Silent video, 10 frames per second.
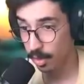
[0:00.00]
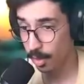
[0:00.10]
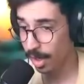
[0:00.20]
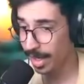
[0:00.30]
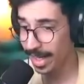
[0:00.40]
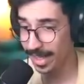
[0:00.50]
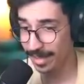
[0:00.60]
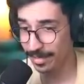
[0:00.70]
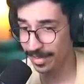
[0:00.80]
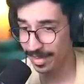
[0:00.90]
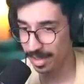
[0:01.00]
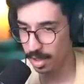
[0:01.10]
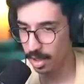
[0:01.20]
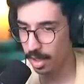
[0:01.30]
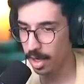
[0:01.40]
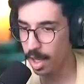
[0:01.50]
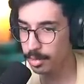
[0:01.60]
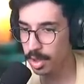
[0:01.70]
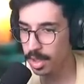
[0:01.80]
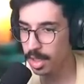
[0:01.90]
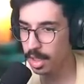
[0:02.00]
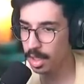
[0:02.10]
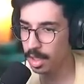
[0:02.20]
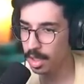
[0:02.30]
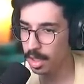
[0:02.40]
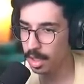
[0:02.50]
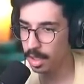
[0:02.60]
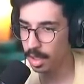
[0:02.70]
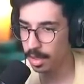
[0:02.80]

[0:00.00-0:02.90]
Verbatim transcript: والله هدف حرام تضيع